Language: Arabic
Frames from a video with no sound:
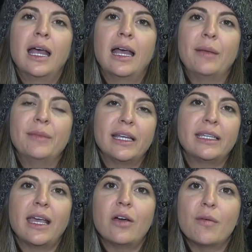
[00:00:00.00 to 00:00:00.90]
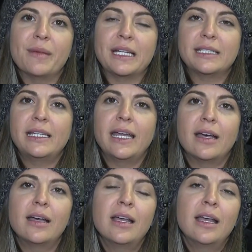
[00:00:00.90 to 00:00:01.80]
آه، أملاكها
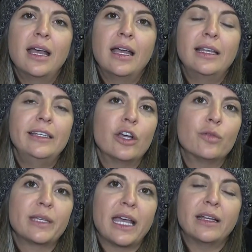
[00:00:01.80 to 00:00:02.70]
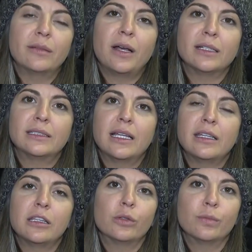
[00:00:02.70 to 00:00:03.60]
ومنازلها اليوم كان البعض
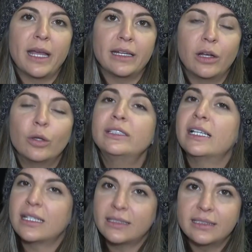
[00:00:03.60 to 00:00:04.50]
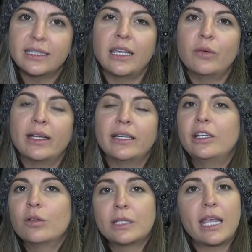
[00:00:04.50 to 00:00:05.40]
يظن بأن الهدنة ستنتهي وأن
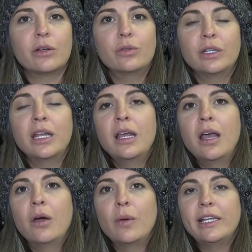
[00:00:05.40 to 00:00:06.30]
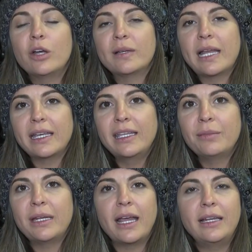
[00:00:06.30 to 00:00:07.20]
اليوم سيكون هو اليوم الأخير
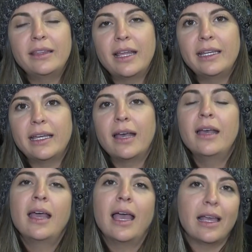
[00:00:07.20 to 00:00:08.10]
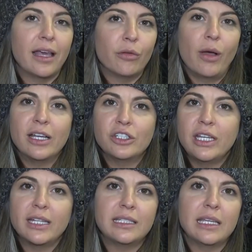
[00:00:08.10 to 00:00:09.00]
منها لذلك أخذوا
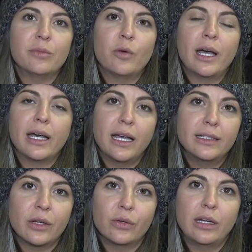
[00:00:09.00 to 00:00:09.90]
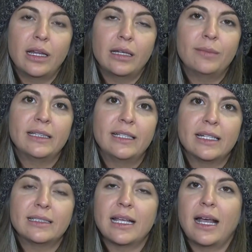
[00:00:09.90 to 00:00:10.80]
حاجياتهم وغادروا
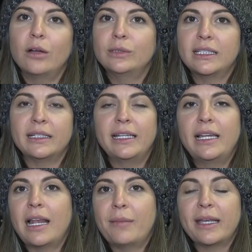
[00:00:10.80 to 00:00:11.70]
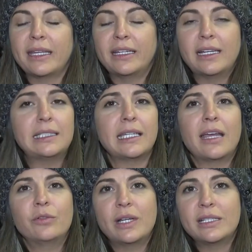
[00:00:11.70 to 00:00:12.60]
البلدات عودة إلى الأماكن التي
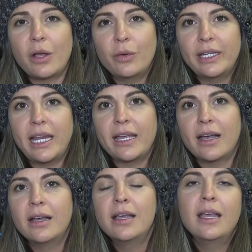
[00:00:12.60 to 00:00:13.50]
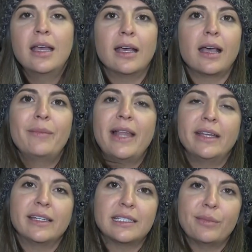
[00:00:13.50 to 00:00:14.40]
كانوا نزحوا إليها قبل
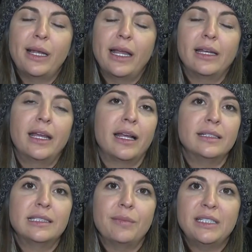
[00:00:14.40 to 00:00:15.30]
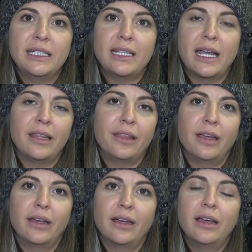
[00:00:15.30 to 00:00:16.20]
أن يتم الإعلان عن تمديد
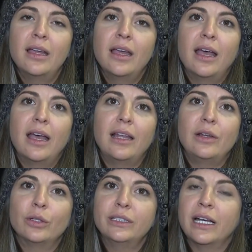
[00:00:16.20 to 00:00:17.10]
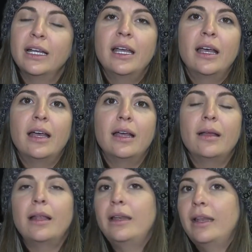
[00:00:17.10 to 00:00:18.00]
هذه الهدنة
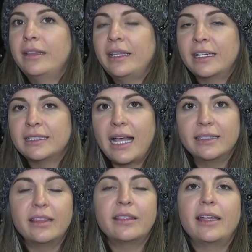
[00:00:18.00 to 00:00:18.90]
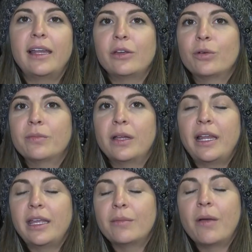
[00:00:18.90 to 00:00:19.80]
الذين تحدثنا إليهم
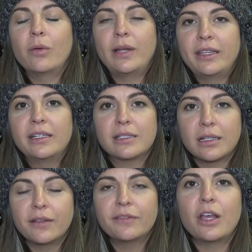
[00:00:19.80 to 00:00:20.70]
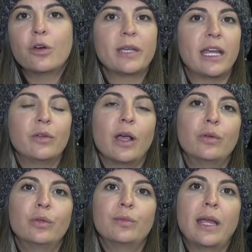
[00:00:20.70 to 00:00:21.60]
إليهم أو الذين صادفناهم كانوا
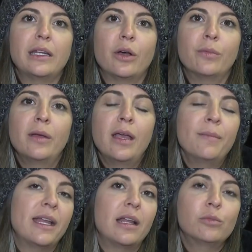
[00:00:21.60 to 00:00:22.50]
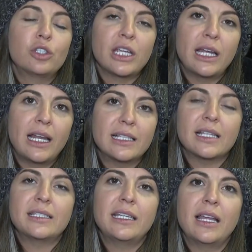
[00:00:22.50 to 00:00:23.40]
يقولون بأنهم بأن المشكلة
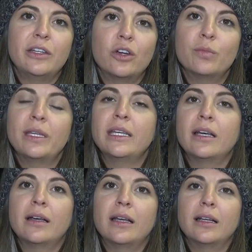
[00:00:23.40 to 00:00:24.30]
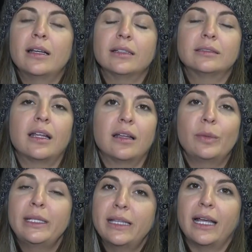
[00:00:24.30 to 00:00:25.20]
الأساسية اليوم هي آه،
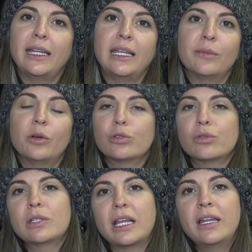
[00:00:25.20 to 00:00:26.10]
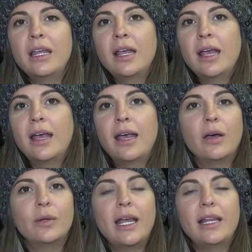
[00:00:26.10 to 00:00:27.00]
التعويض عليهم خصوصا آه،
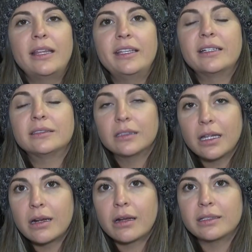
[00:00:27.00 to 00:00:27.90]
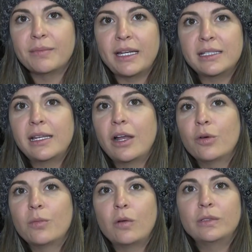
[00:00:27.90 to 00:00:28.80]
هؤلاء الذين تضررت
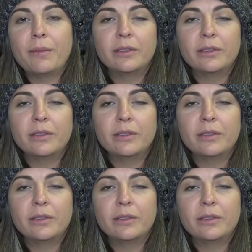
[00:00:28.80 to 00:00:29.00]
منازلهم أو